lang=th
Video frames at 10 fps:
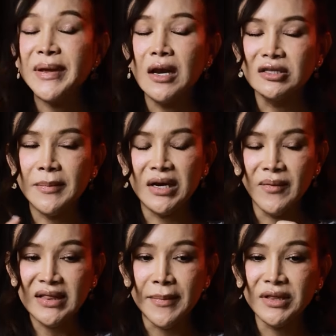ปิดหรอกแต่หมายถึ
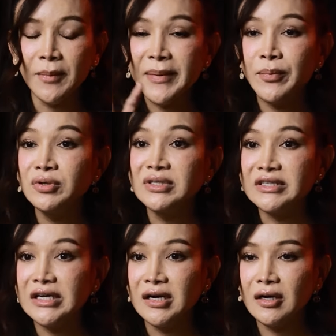งว่าแต่ไม่ต้องไปพูดถึง
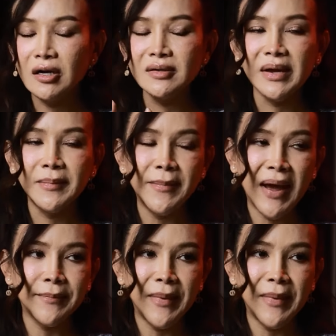เยอะก็คือเหมือนแบบ